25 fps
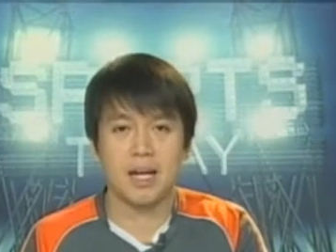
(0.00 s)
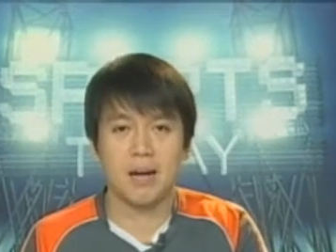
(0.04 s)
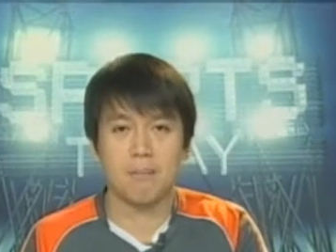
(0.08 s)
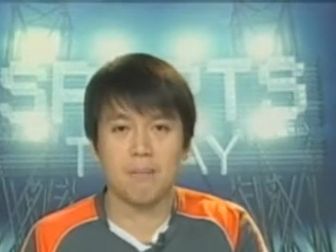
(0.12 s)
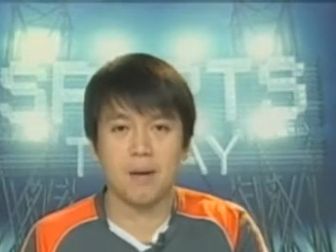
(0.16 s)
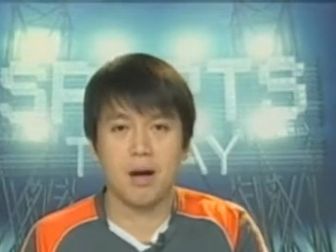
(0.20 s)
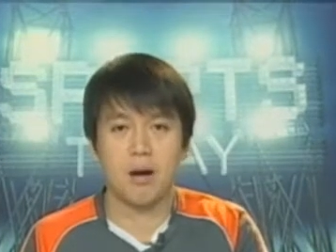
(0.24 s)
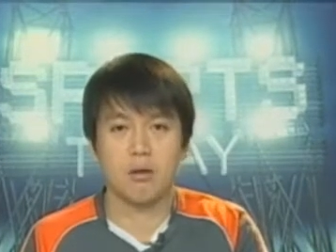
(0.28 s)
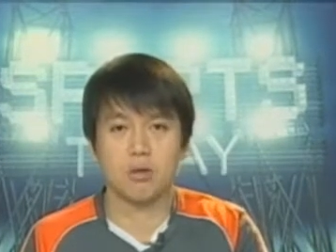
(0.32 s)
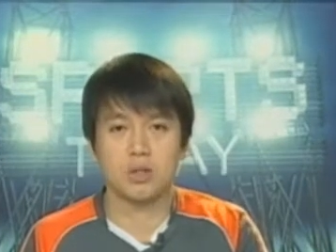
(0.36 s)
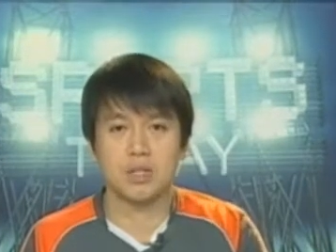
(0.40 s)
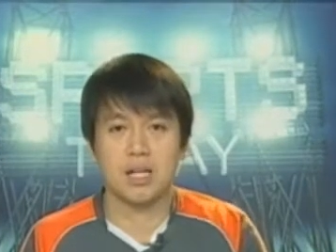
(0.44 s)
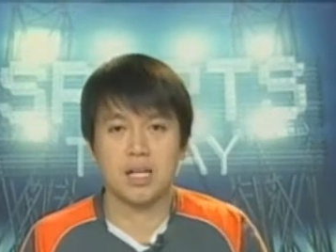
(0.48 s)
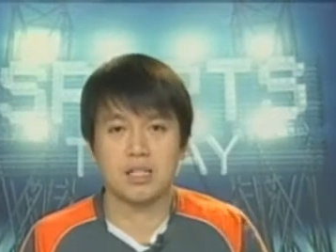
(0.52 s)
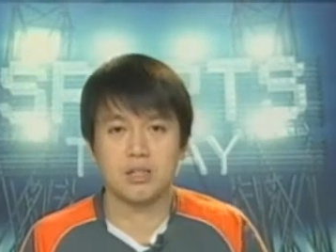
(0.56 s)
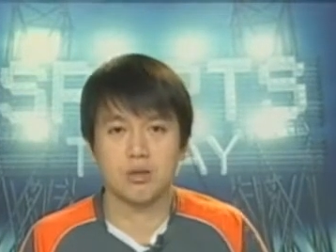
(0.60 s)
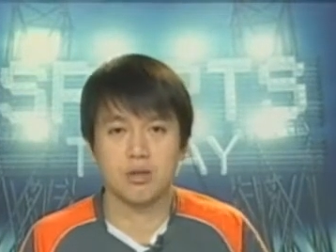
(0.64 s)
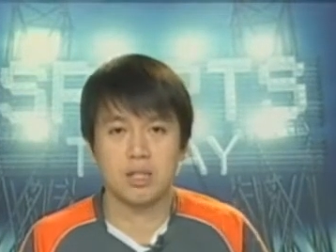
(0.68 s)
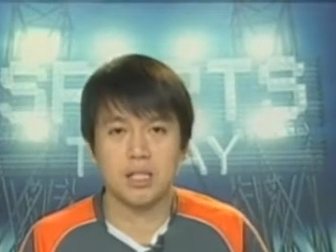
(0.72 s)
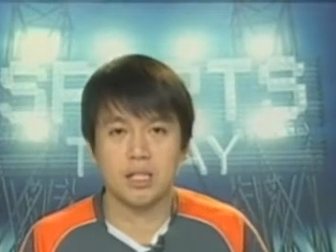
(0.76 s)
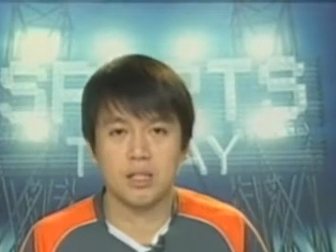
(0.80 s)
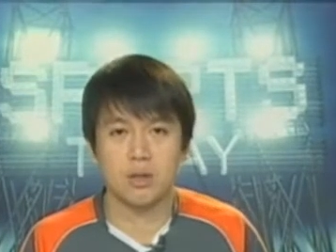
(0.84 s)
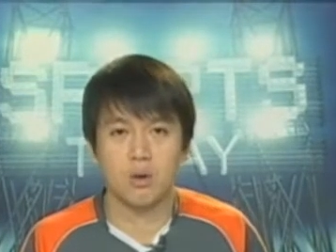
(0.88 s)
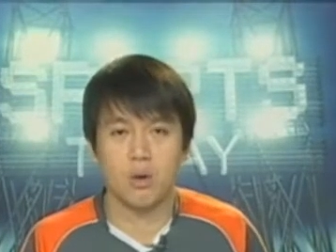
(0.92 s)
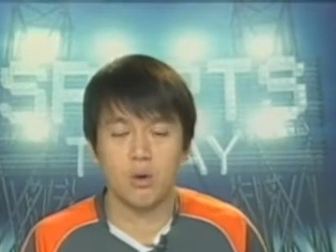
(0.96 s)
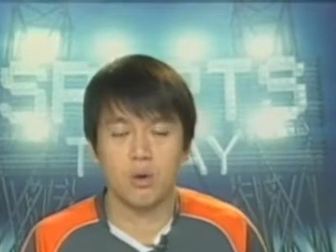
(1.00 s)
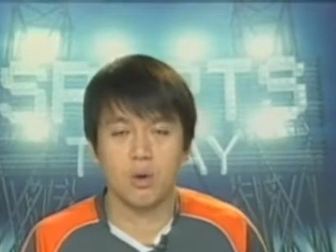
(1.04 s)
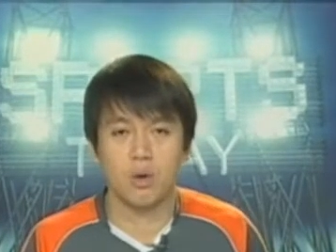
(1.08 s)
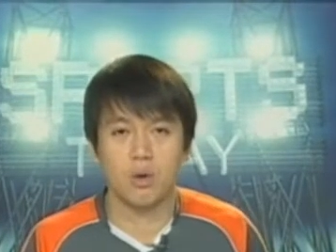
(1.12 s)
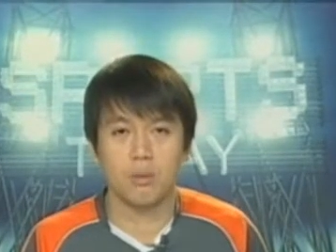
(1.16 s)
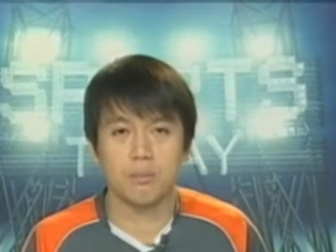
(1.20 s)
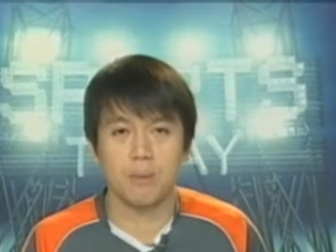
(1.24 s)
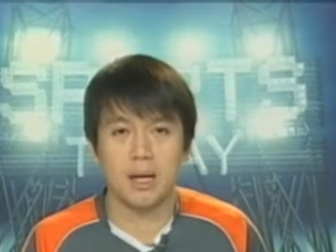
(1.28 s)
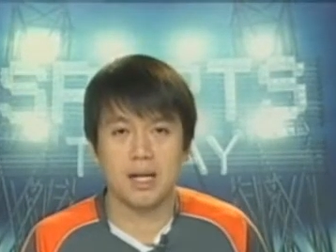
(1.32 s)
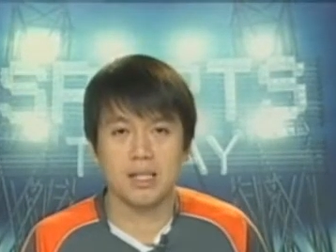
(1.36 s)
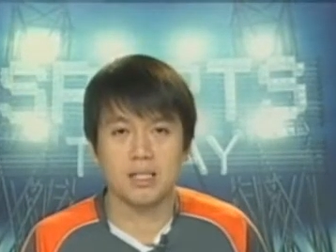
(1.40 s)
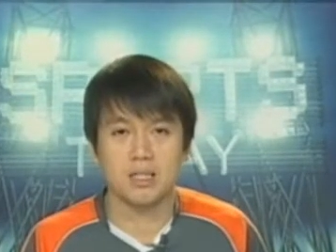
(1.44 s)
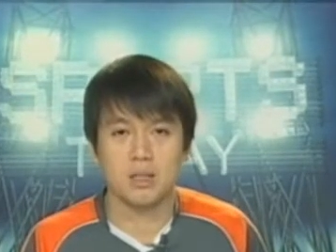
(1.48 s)
ครับ เอาชนะเจ้าถิ่นโคโล
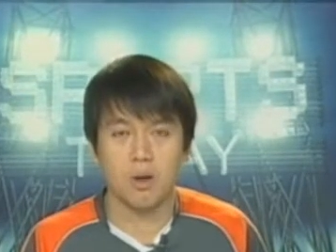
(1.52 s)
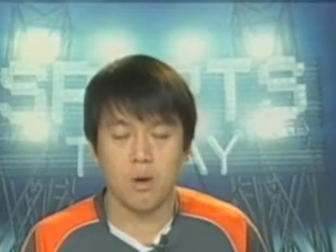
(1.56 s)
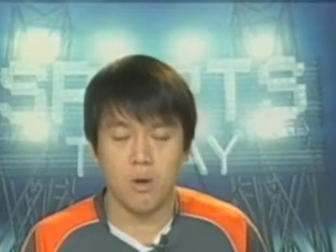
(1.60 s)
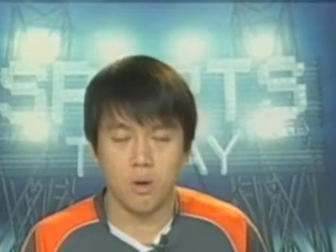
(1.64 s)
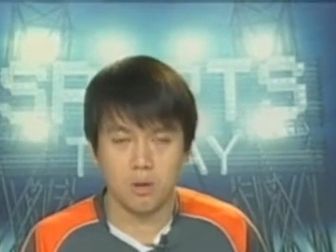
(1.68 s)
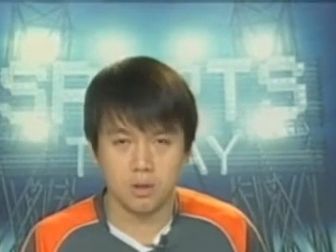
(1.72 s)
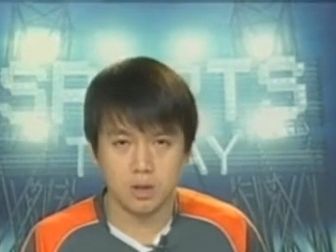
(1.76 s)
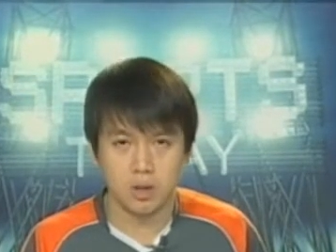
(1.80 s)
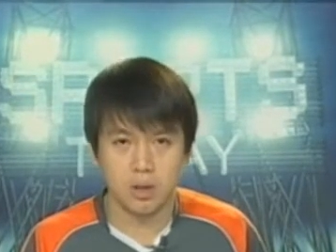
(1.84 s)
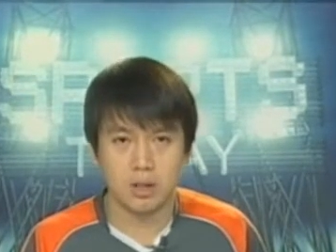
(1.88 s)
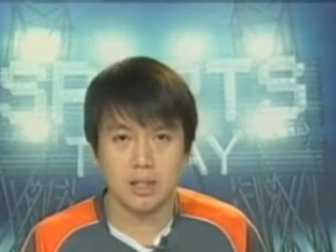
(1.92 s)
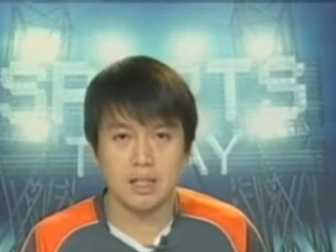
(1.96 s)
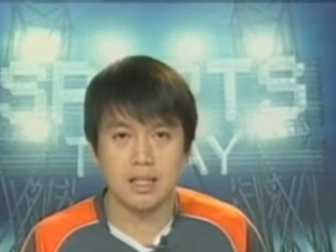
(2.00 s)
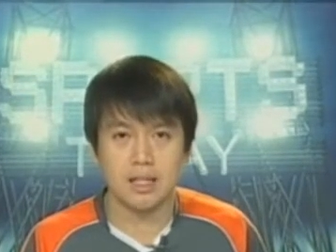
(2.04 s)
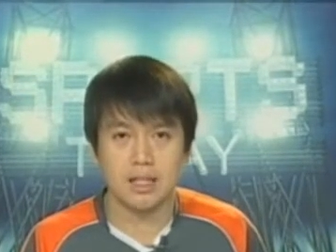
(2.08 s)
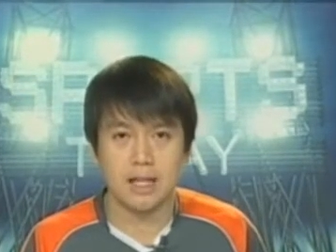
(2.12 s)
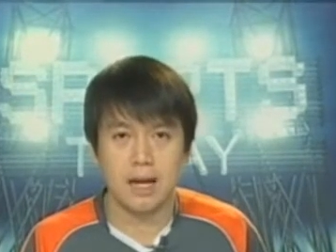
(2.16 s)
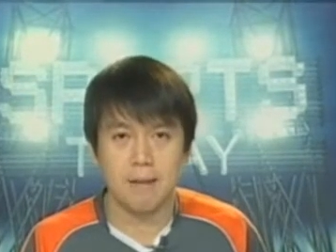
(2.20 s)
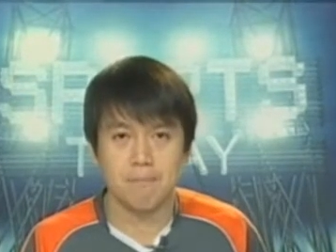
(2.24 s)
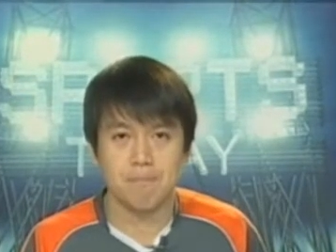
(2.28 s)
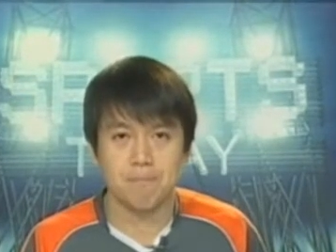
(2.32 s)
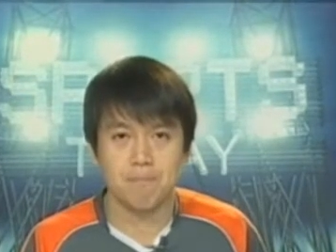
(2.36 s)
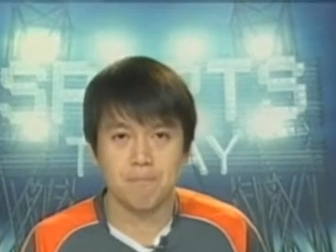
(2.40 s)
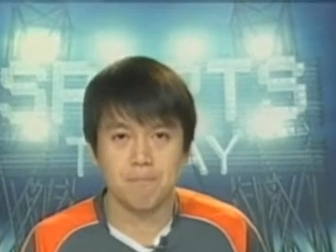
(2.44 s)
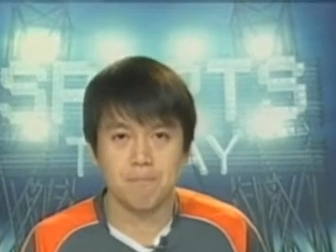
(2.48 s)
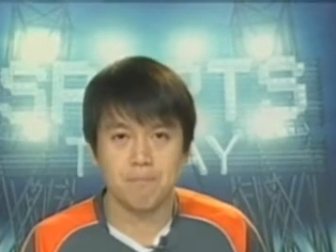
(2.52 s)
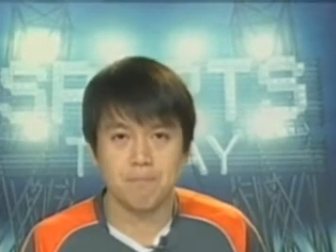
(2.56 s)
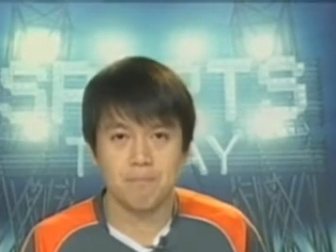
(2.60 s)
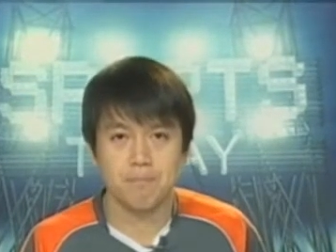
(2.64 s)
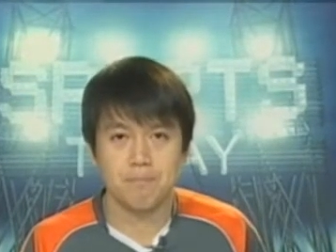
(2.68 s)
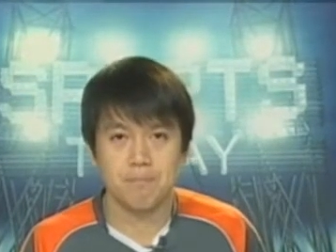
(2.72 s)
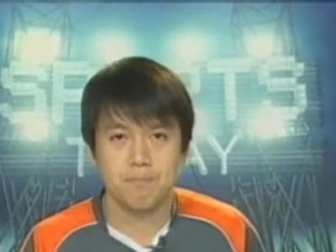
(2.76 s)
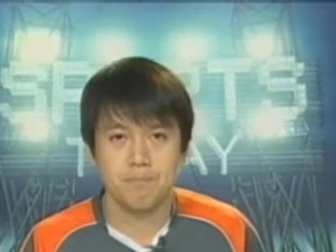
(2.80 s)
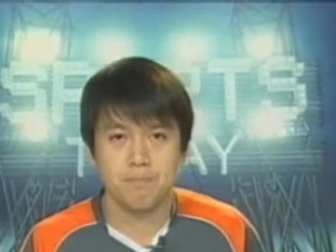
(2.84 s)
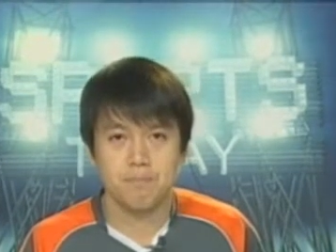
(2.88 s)
นไป 2ต่อหนึ่งครับ